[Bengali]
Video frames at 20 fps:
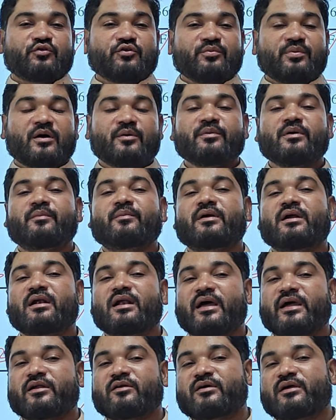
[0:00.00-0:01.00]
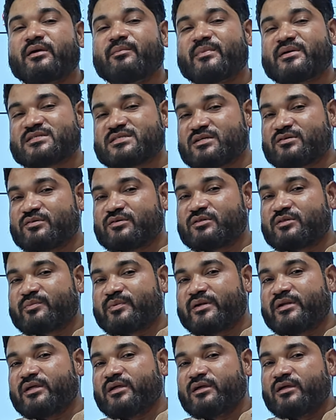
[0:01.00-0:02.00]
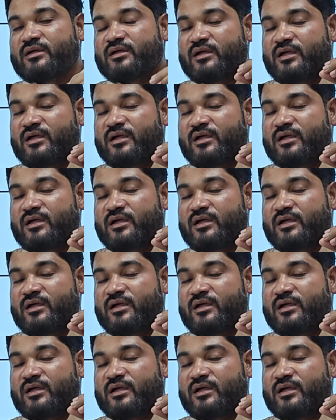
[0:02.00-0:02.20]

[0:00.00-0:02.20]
দুইভাবে আমরা লাইনকে মেজার করতে পারি